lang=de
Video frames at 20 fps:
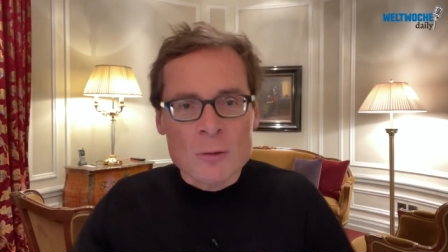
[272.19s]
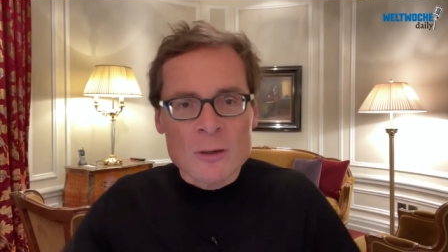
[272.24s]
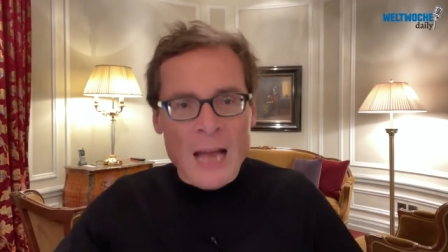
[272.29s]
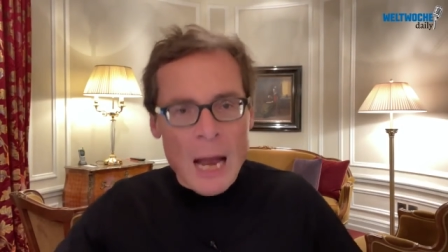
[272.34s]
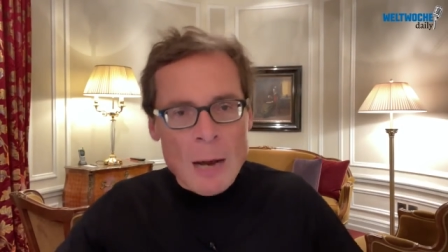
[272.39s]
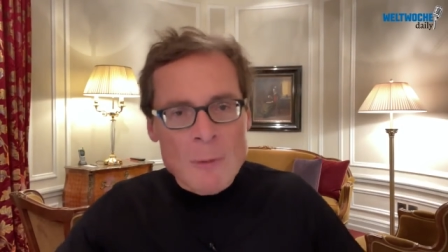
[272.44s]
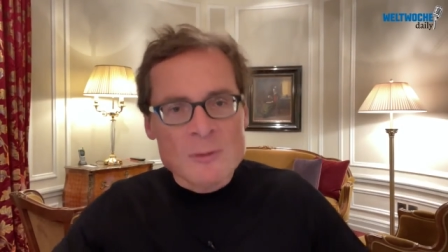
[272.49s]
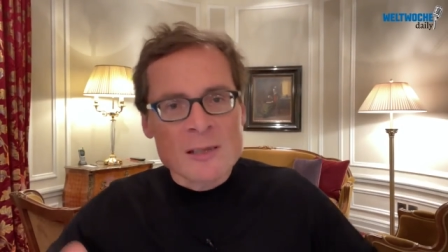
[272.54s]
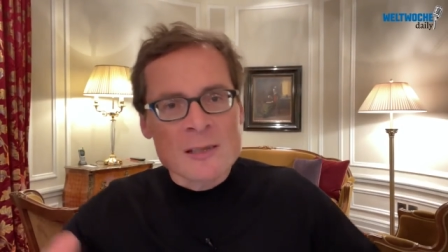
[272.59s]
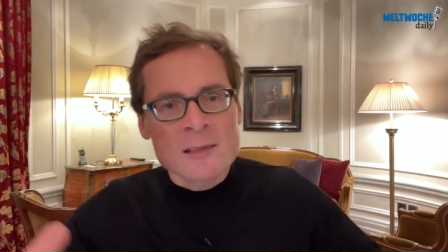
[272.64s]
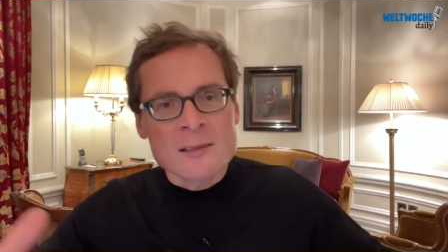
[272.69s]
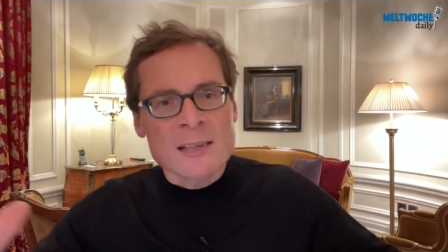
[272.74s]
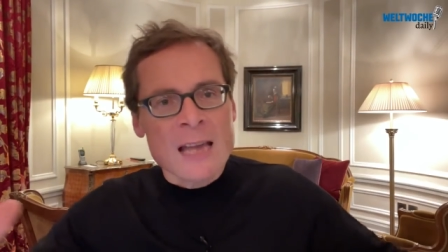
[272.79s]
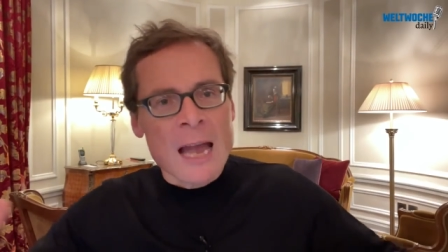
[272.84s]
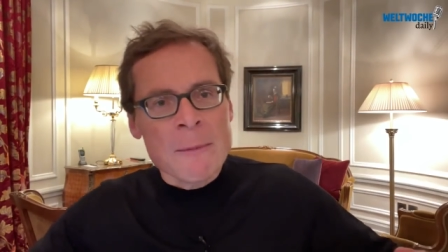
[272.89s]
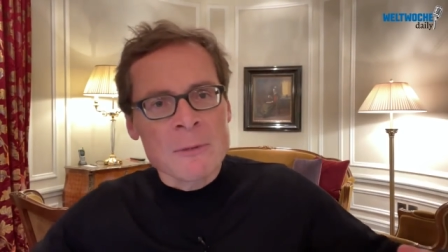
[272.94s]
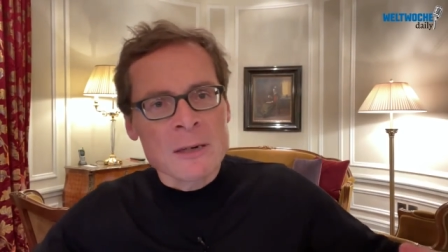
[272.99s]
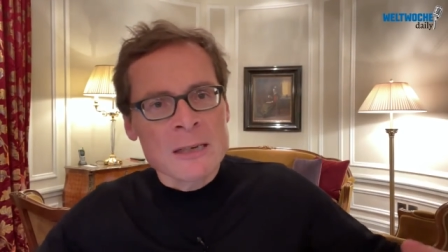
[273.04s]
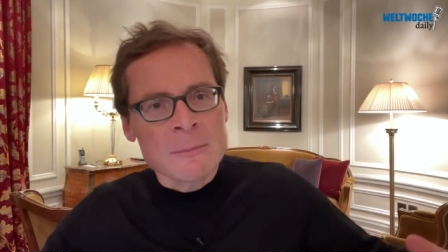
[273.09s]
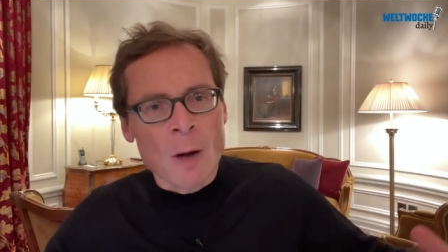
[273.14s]
und kaum sind sie
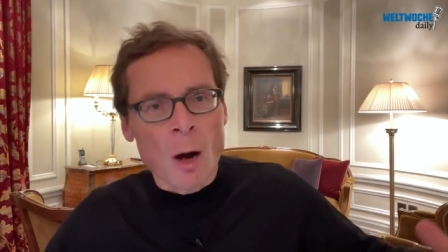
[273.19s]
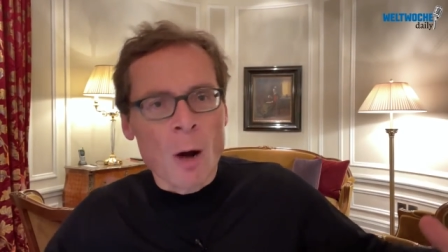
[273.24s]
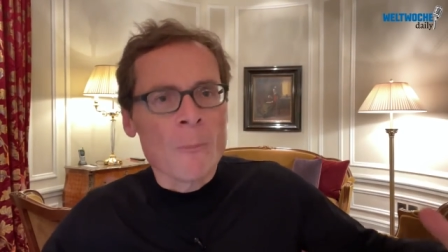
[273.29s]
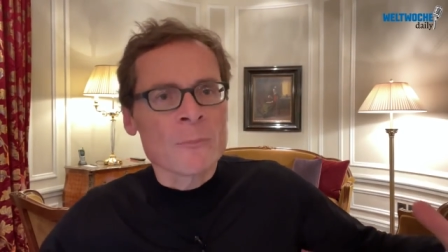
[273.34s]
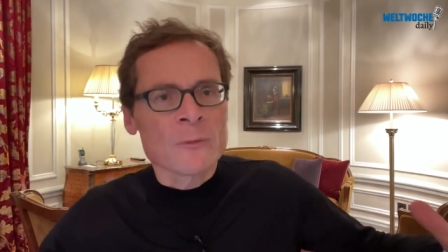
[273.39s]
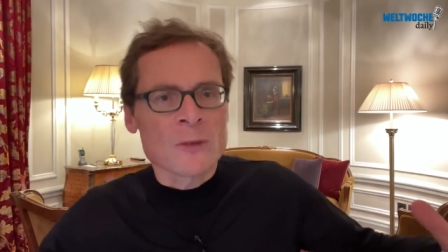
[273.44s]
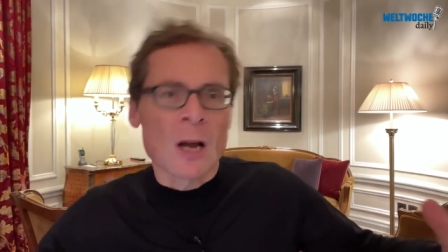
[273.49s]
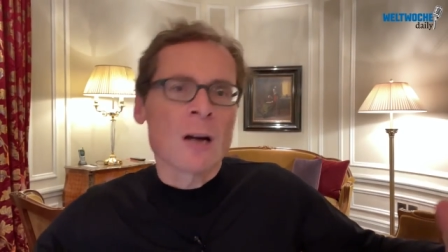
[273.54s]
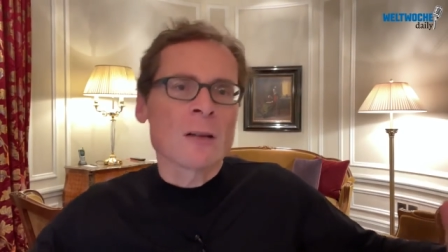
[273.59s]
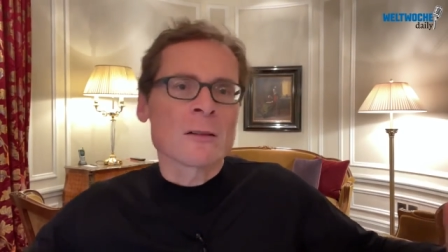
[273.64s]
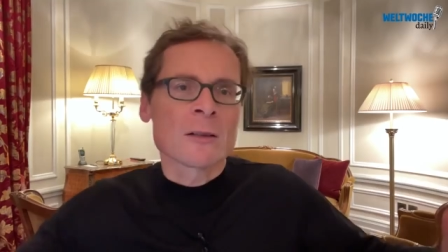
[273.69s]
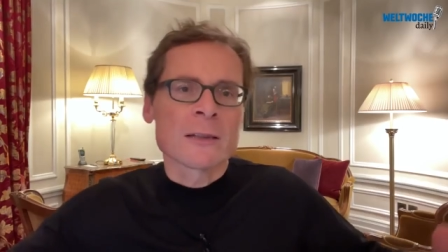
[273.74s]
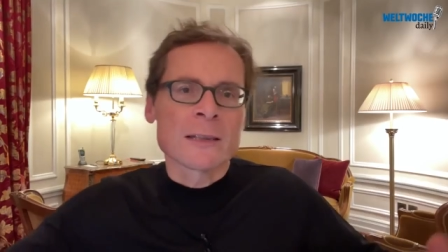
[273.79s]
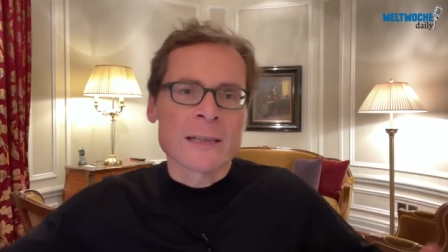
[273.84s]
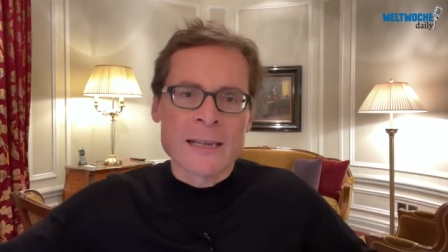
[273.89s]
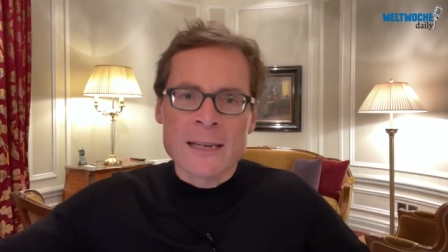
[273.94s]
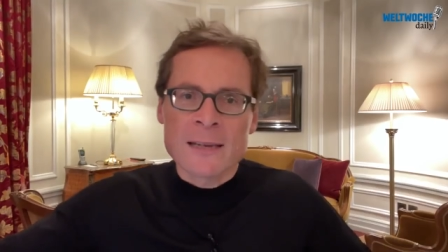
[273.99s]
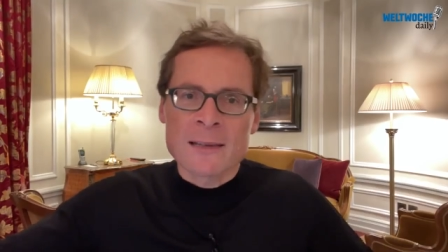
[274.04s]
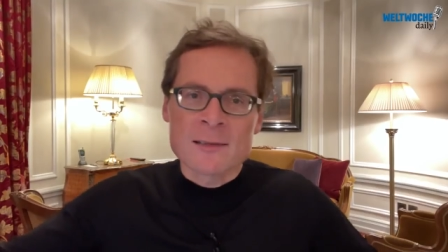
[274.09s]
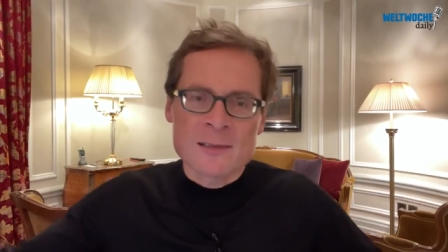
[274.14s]
einmal im Amt, ja
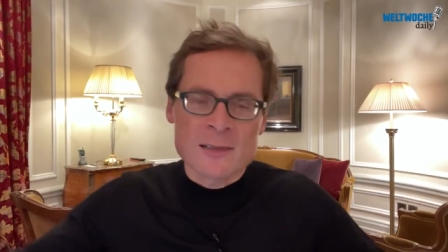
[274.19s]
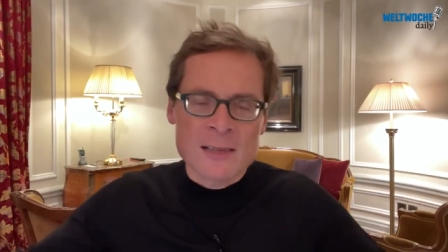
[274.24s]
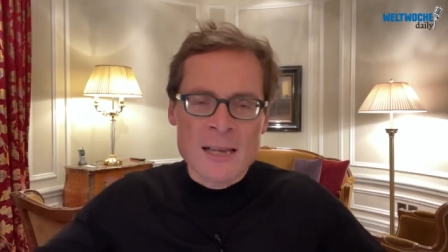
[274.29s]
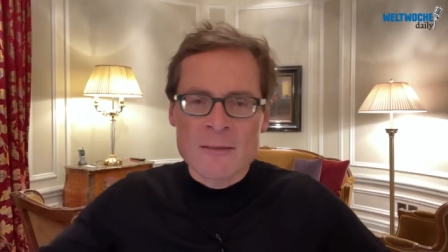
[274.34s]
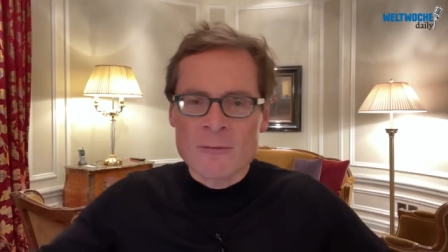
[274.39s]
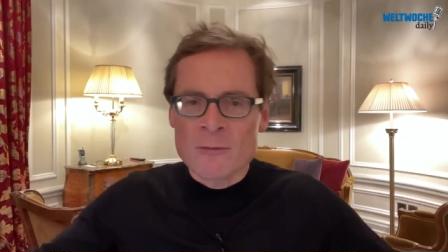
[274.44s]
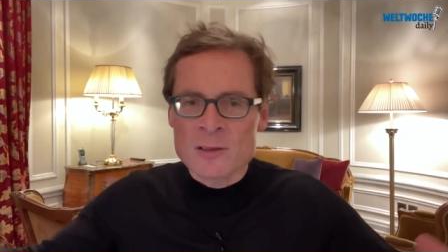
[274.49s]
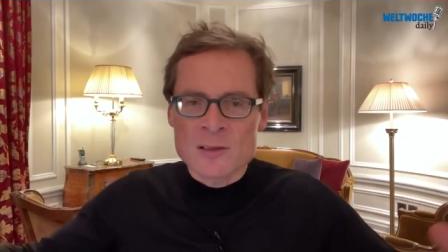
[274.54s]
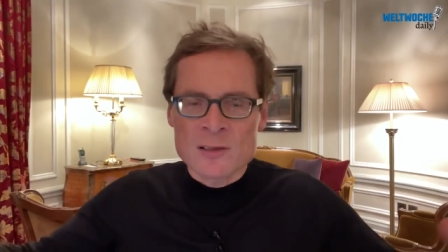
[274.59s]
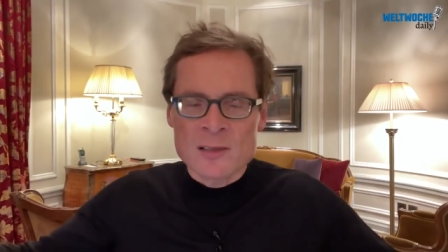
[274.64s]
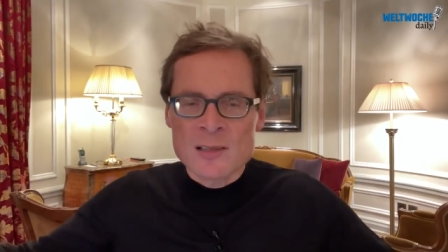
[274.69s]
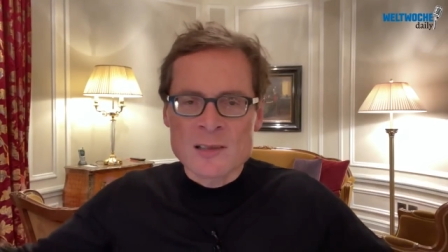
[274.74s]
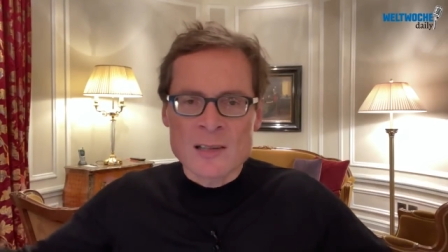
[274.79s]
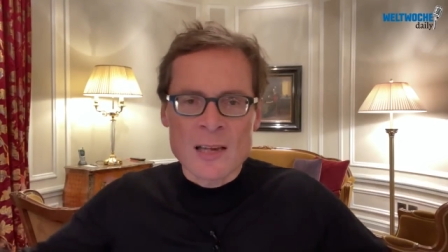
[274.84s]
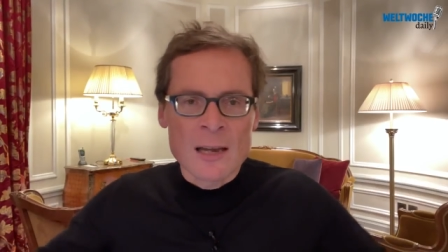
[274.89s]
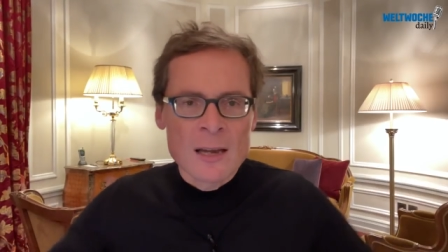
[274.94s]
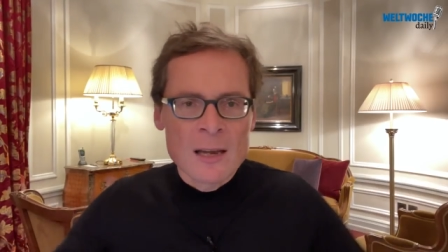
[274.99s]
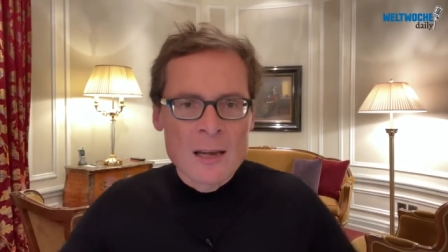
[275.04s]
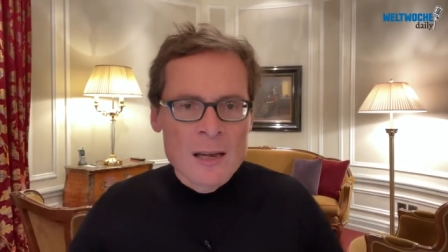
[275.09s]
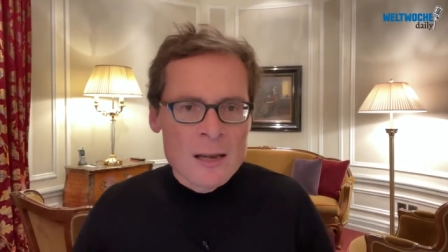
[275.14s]
dann legen sie etwas
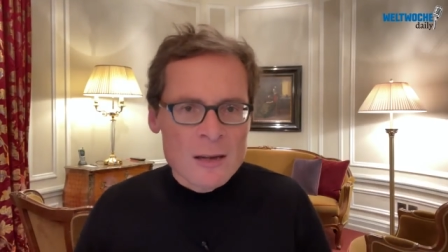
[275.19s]
diese